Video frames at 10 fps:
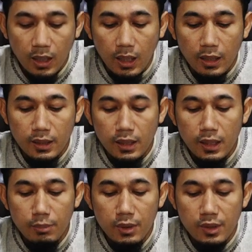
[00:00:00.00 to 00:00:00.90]
أن
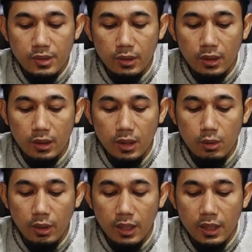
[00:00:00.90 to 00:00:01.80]
النبي صلى الله
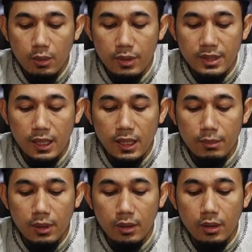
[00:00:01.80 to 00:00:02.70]
عليه
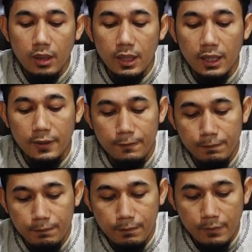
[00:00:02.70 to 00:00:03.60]
وسلم قال
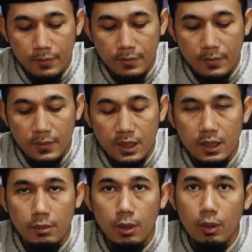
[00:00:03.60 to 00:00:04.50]

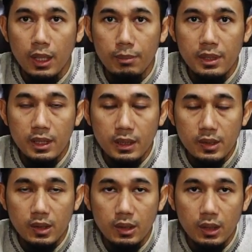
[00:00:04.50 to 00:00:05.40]
bahwa Nabi kita
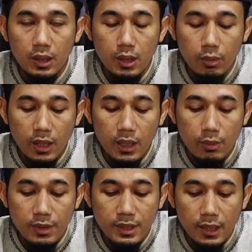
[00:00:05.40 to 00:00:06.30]
Shallallahu Alaihi
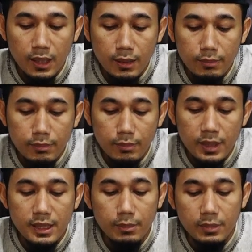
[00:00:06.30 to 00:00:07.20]
Wasallam
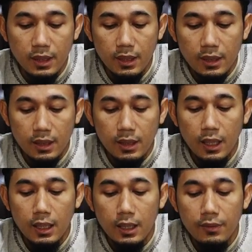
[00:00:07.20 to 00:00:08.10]
bersabda,
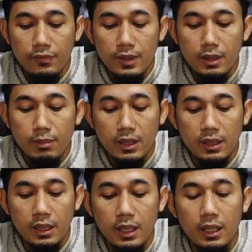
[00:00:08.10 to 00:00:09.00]
"Kana fi
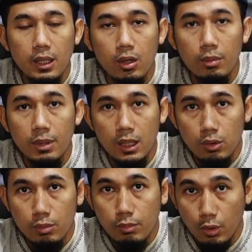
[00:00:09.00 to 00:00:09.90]
man kana
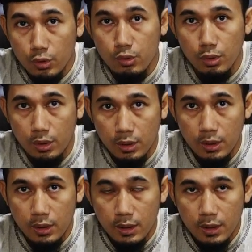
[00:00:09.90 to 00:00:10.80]
qablakum rajul."
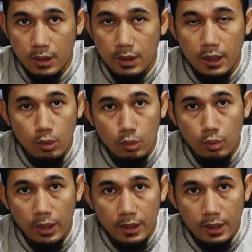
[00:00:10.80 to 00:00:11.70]

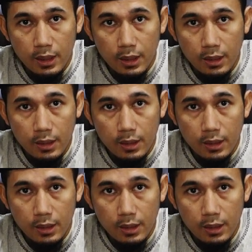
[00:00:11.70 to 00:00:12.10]
Dahulu ada